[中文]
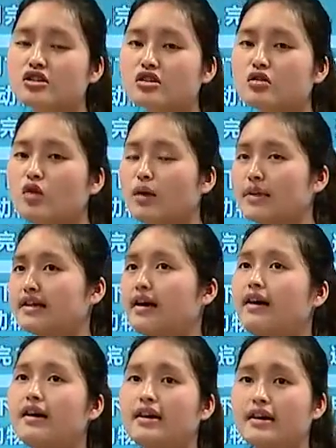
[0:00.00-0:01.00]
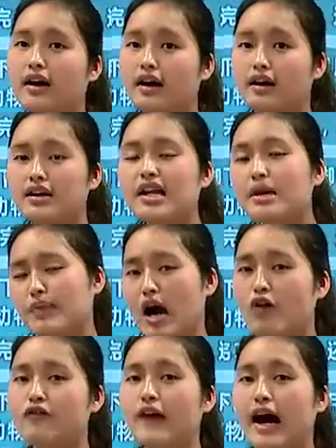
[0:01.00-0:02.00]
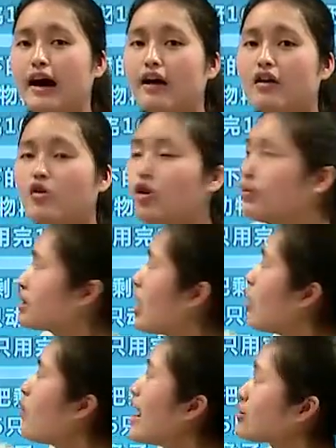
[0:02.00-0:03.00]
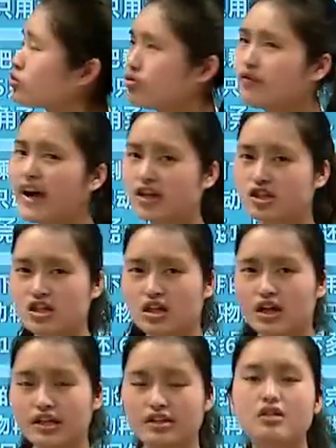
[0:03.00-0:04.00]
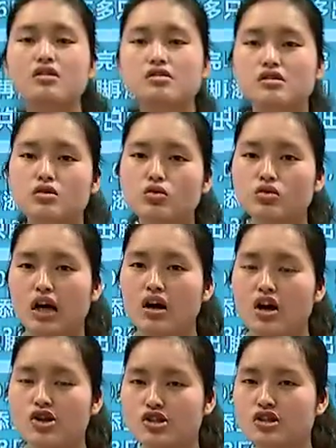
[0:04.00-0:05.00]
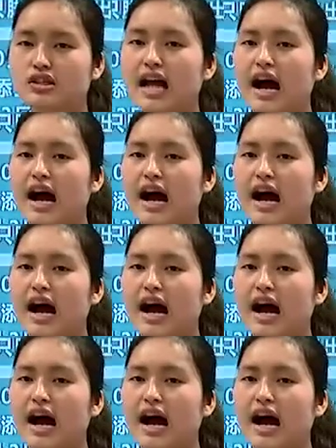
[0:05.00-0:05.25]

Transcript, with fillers: 是跟我们的呃列表法和我们的画图法是一个思路的，只是